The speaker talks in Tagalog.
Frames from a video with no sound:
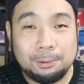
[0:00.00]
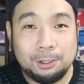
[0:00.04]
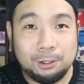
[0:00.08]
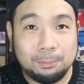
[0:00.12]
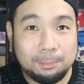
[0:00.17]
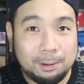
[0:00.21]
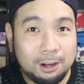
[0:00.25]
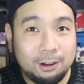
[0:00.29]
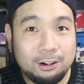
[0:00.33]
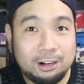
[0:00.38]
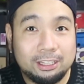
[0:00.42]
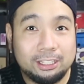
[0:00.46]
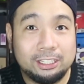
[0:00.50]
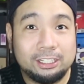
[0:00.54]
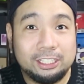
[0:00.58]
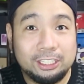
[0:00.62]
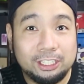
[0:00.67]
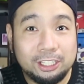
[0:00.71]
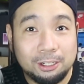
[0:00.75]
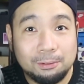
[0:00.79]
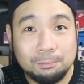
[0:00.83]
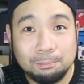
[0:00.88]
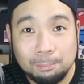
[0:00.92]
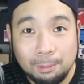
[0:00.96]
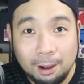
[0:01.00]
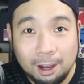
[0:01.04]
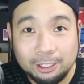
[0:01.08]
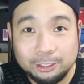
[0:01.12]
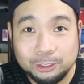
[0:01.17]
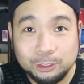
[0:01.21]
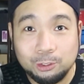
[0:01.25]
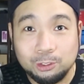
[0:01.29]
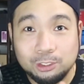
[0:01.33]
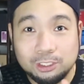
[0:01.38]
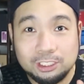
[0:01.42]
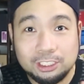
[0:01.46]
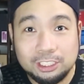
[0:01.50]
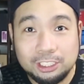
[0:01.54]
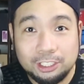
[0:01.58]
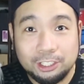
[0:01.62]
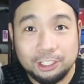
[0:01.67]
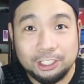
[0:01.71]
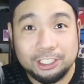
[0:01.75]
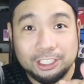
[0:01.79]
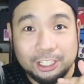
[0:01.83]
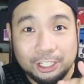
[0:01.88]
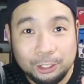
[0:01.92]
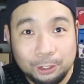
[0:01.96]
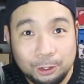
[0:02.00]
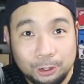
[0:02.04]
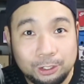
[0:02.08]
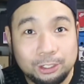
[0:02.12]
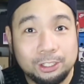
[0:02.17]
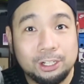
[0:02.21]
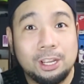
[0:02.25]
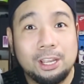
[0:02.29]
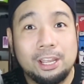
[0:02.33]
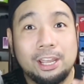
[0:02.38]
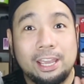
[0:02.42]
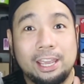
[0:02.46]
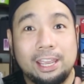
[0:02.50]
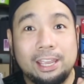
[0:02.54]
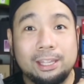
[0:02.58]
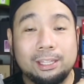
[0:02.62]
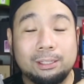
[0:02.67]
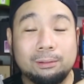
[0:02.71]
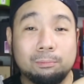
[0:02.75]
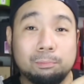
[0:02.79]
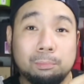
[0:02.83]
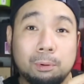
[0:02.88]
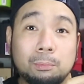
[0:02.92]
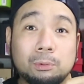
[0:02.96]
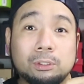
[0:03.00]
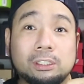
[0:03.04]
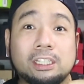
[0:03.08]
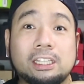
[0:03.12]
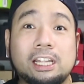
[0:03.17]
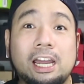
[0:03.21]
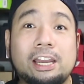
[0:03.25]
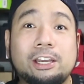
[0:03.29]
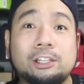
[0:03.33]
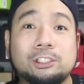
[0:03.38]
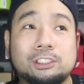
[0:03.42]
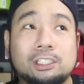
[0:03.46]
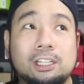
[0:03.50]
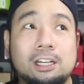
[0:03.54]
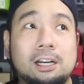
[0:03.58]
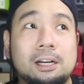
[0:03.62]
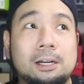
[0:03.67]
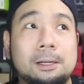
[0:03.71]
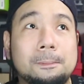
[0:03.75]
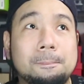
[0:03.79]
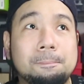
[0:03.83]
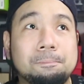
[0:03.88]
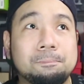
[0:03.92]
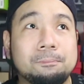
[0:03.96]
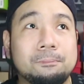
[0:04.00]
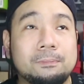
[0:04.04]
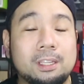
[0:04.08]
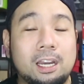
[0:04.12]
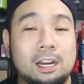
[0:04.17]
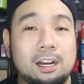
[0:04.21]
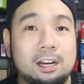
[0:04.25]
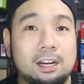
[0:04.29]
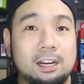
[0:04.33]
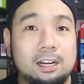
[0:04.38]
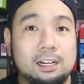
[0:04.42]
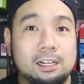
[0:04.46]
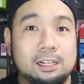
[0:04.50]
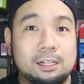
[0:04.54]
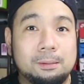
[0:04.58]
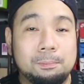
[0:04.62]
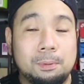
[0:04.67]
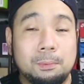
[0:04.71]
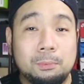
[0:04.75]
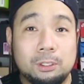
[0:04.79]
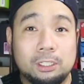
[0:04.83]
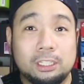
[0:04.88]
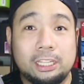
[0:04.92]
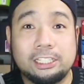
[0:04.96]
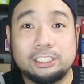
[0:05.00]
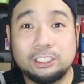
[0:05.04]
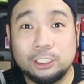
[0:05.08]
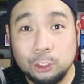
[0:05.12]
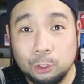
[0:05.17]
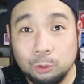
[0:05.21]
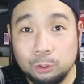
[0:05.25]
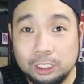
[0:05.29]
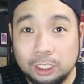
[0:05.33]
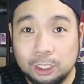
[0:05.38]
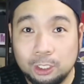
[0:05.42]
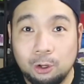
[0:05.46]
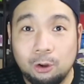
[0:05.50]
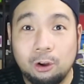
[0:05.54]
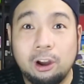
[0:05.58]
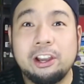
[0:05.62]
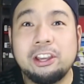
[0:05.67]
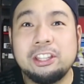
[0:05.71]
Pero bago natin i unboxing sneaker na yon eh pumunta tayo sa uh, pumunta tayo sa Uniqlo.